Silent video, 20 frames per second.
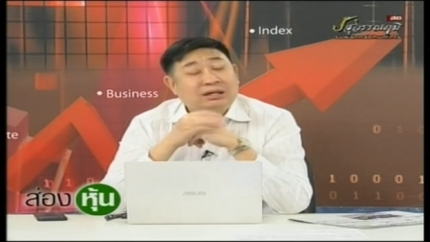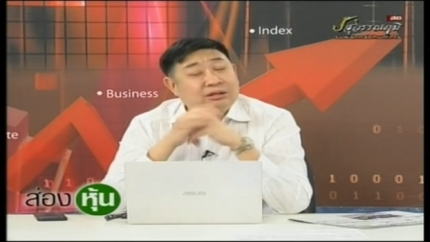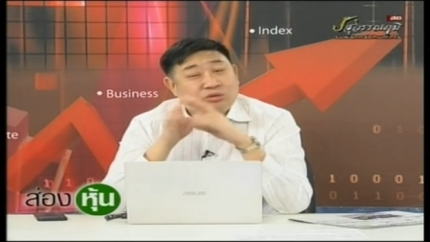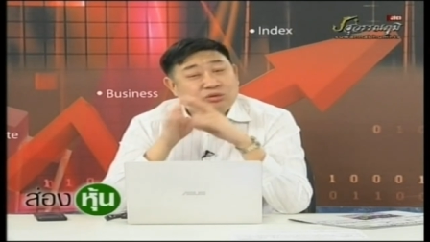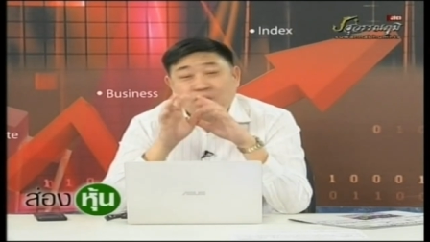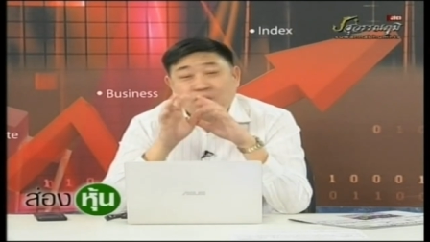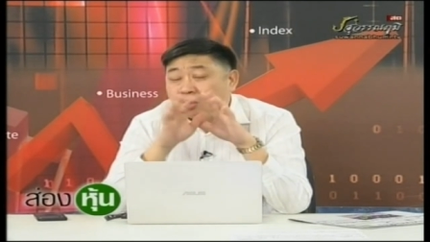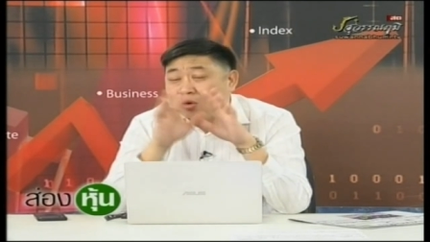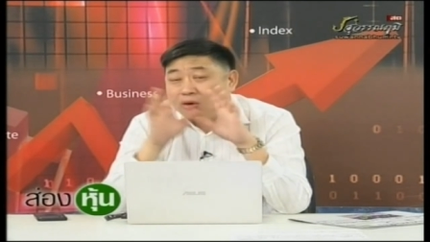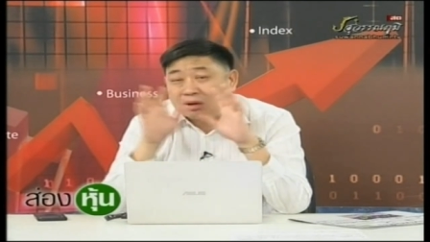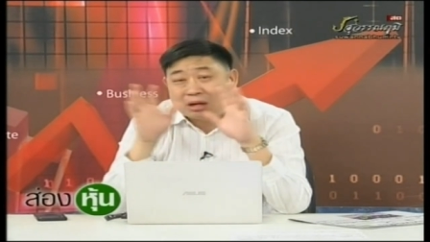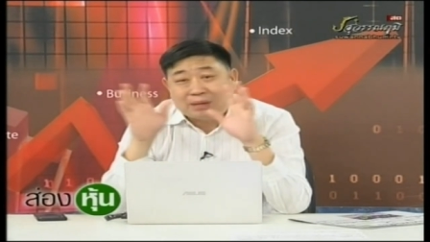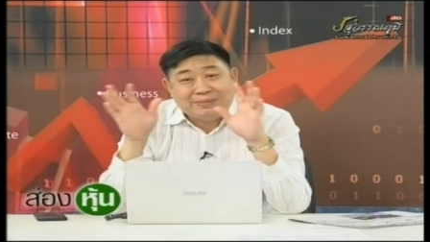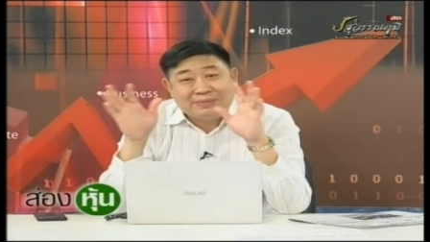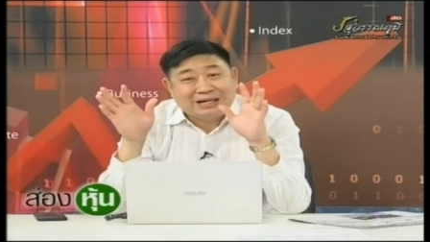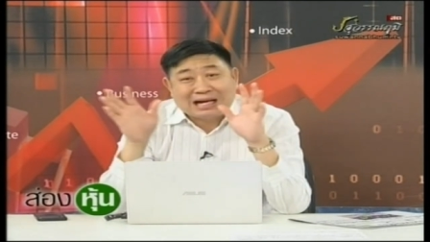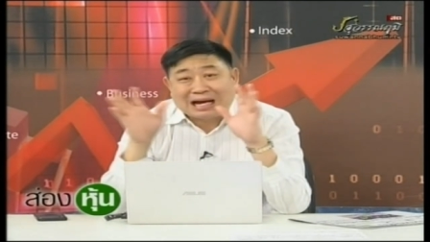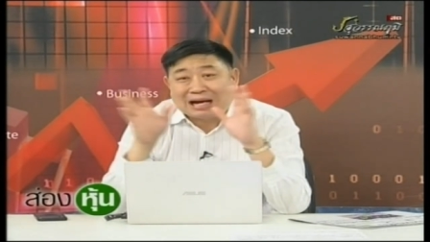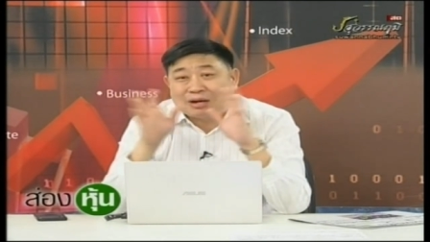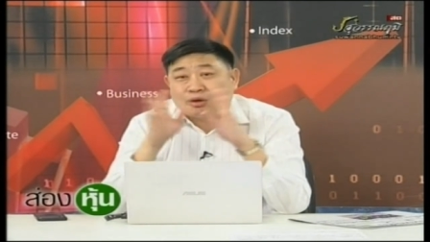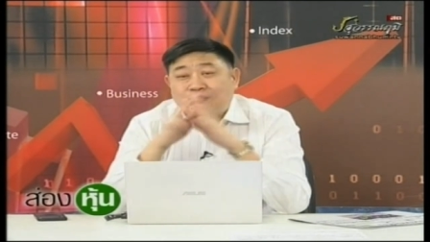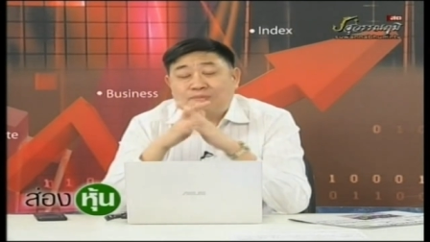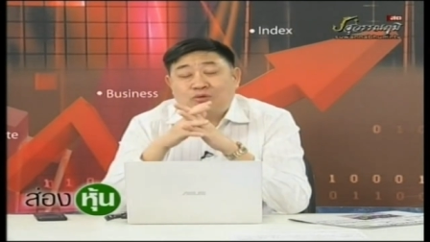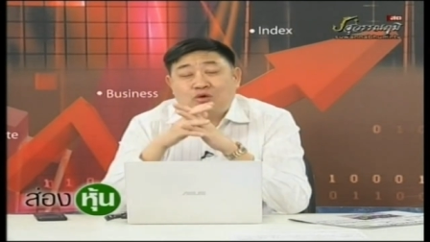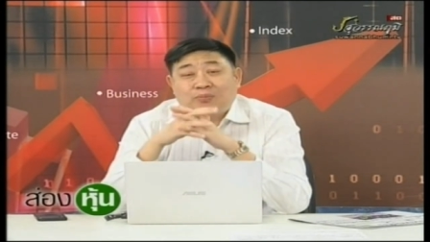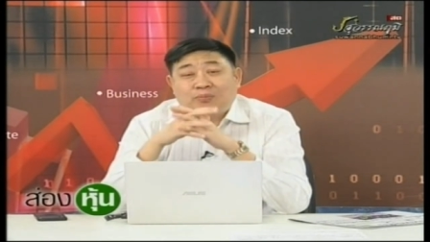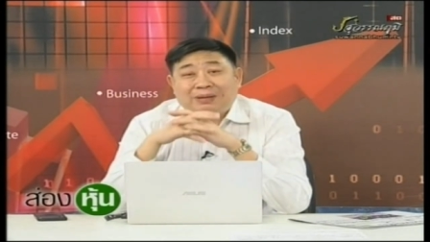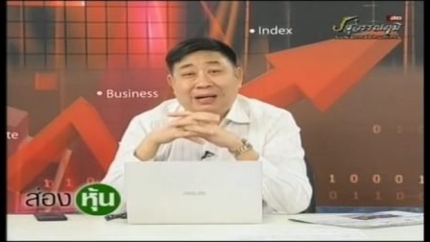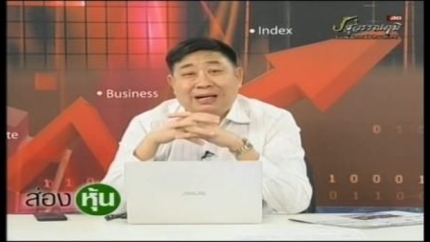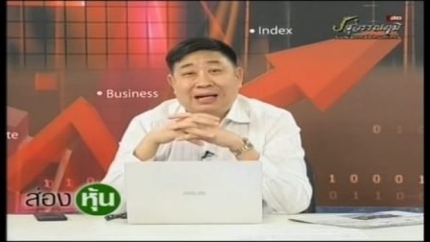แล้วทั่วโลกเขามีการรวม
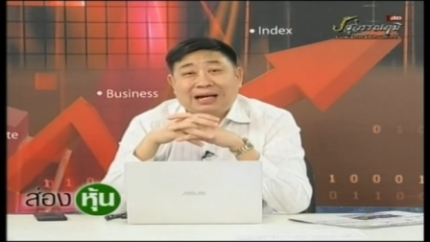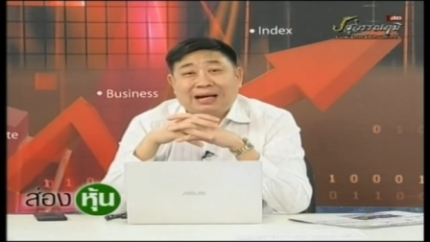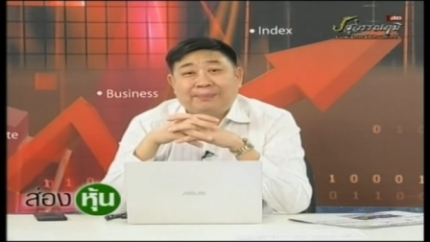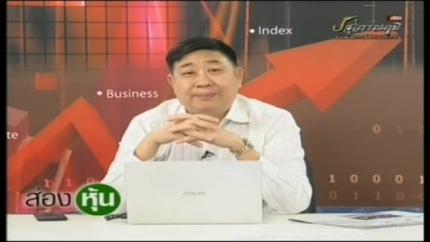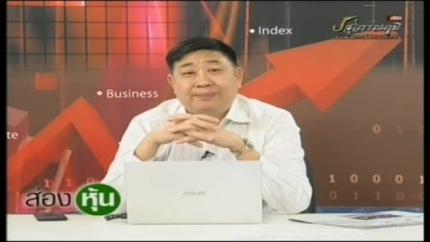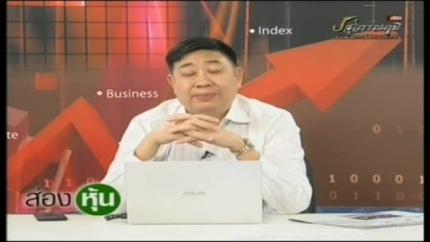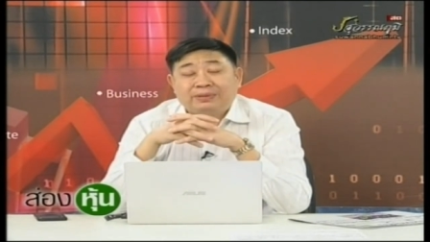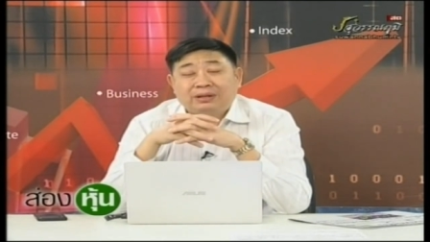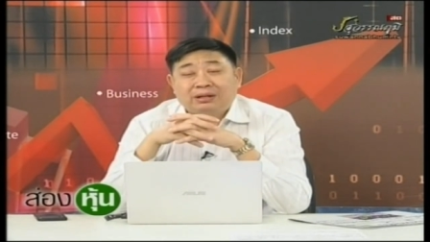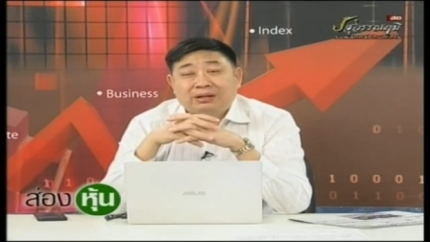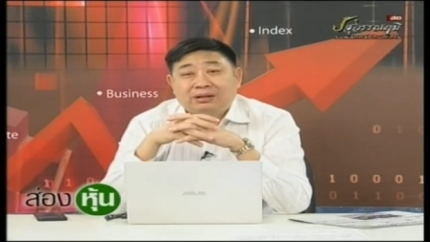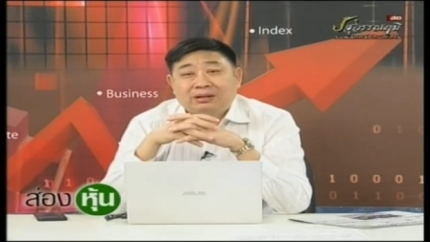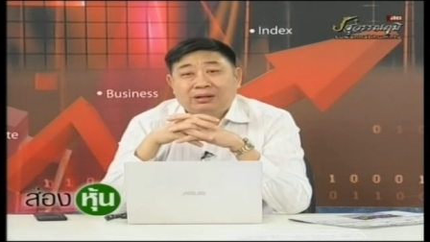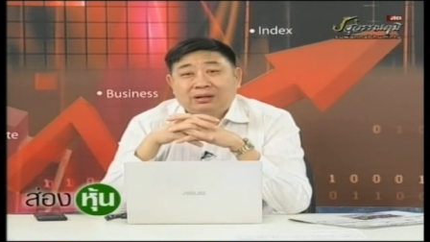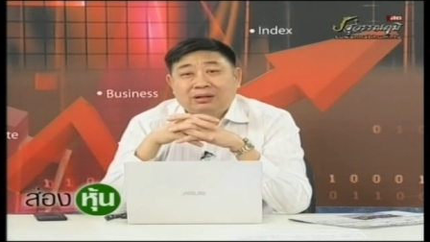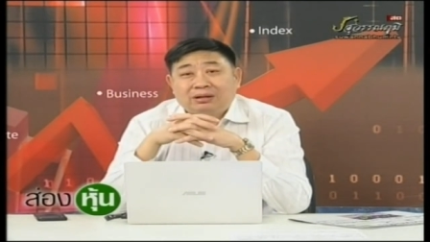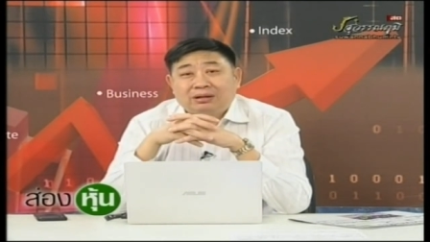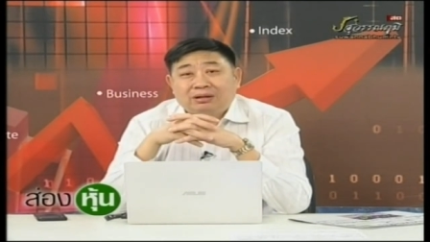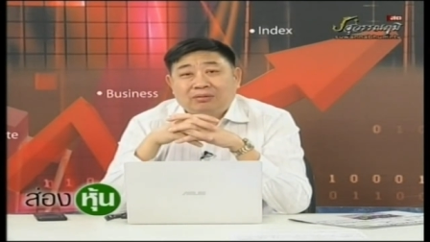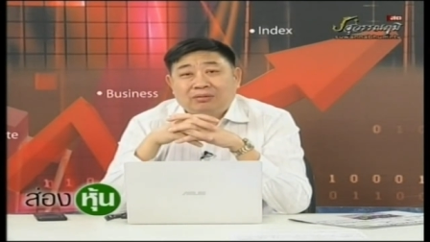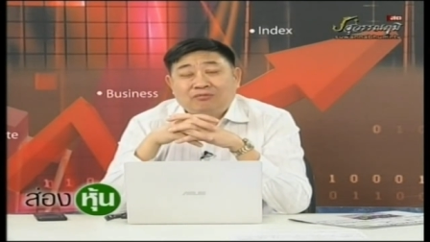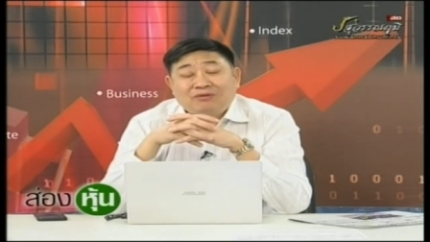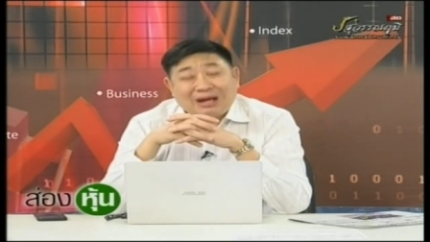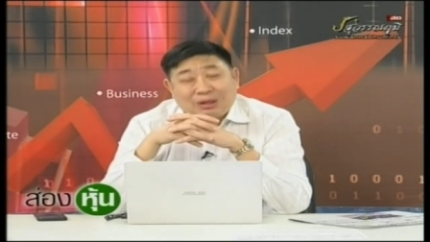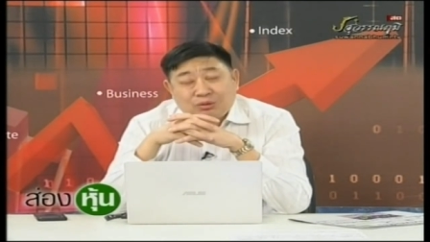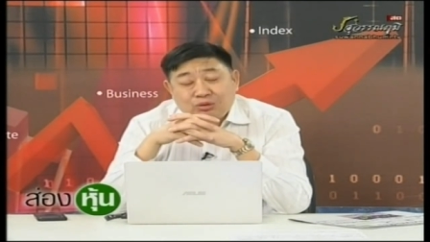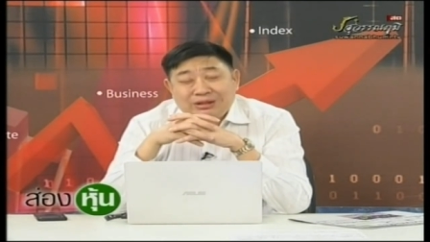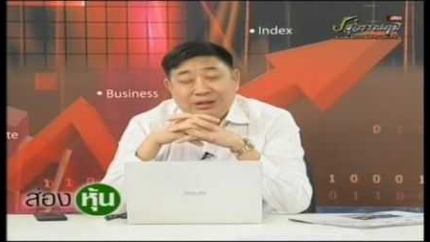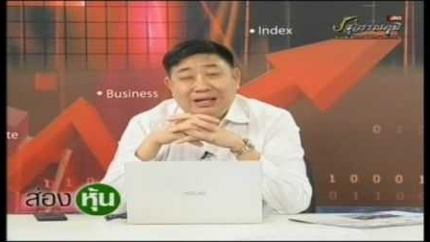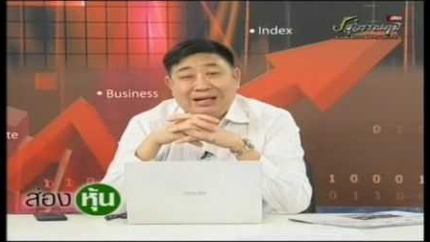กลุ่มกันครับ เว
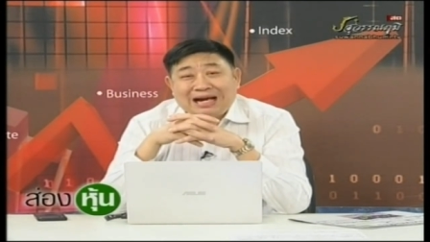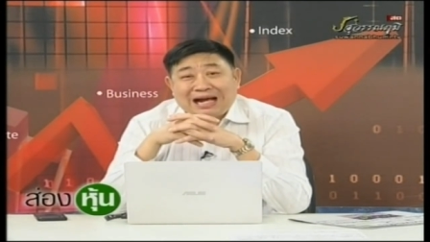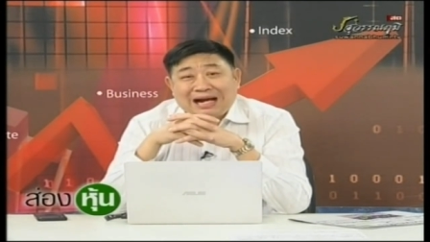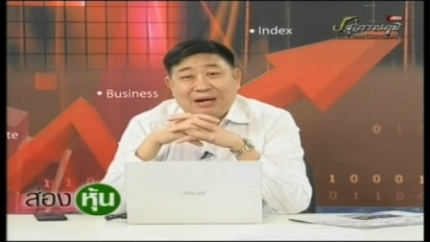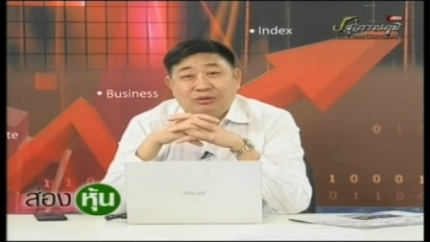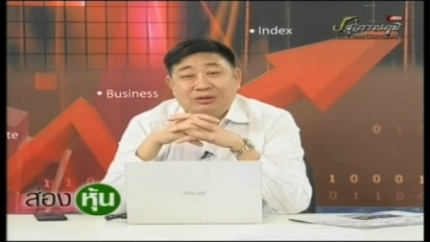ลาคุณเดินทา